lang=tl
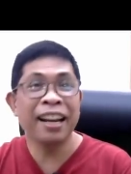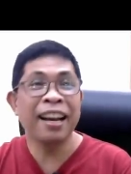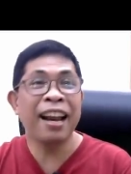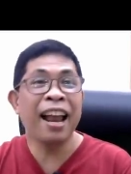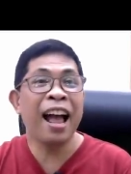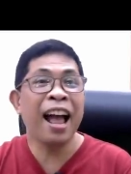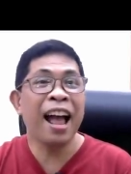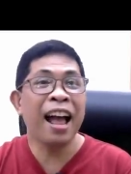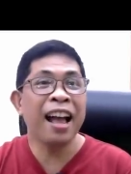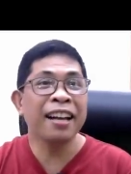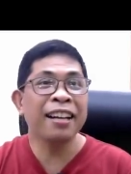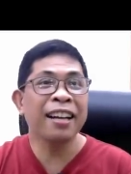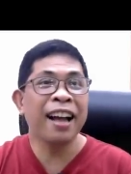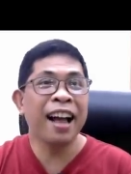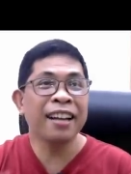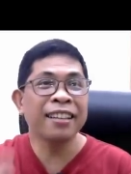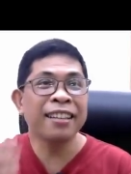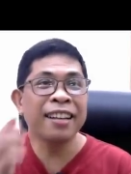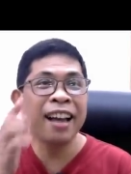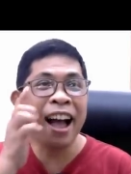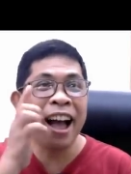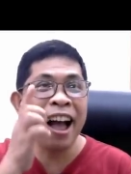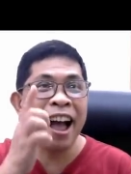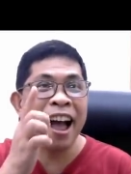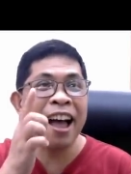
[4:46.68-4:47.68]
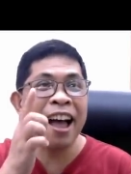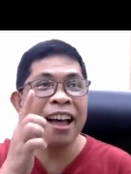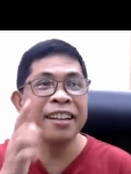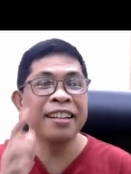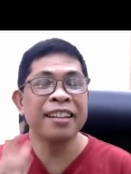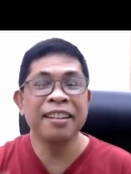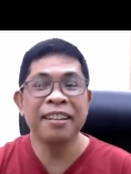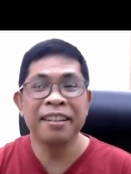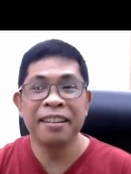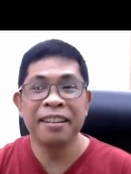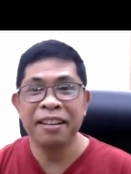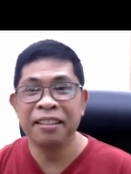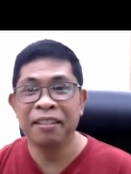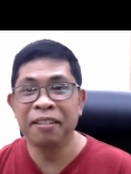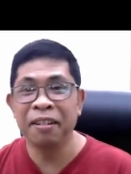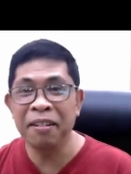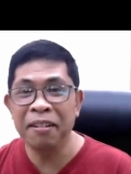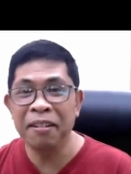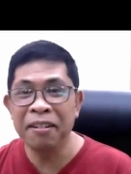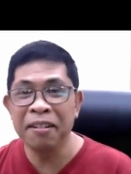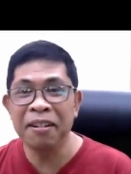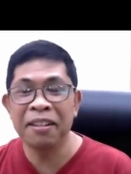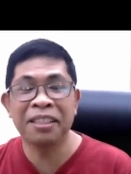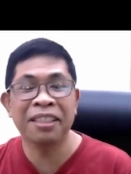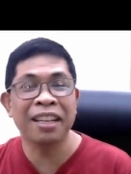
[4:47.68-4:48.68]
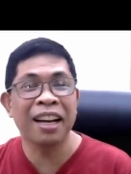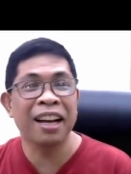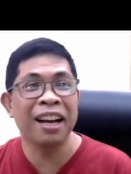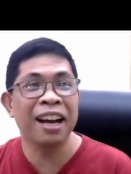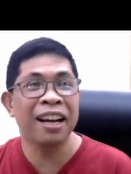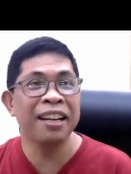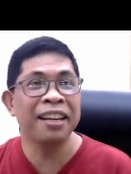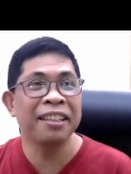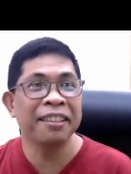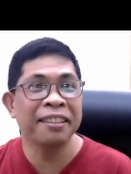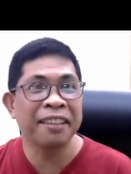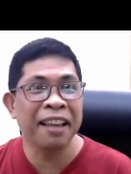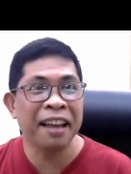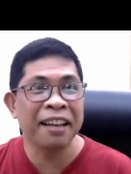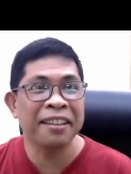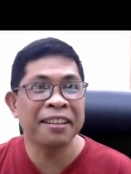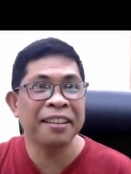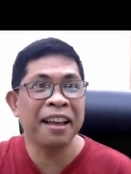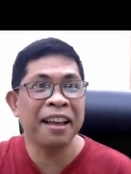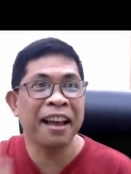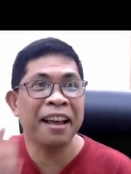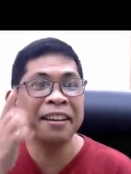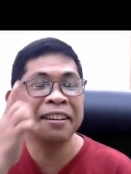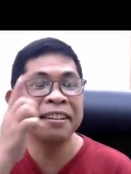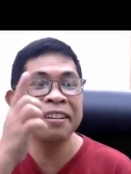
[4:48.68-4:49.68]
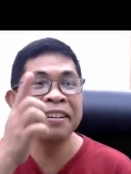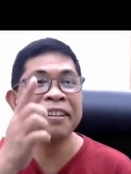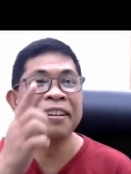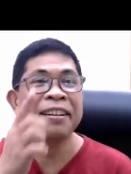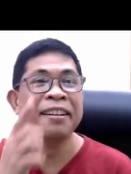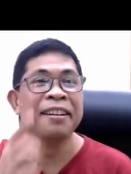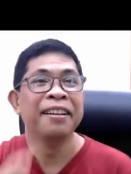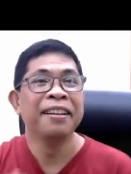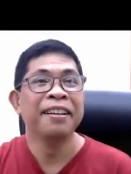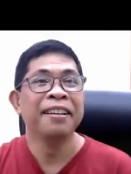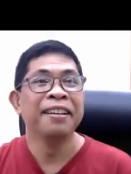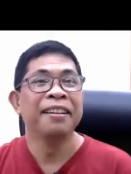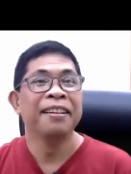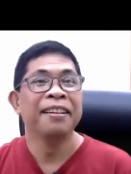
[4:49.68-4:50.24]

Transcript: Isa lang ang daan tungo sa kaligtasan.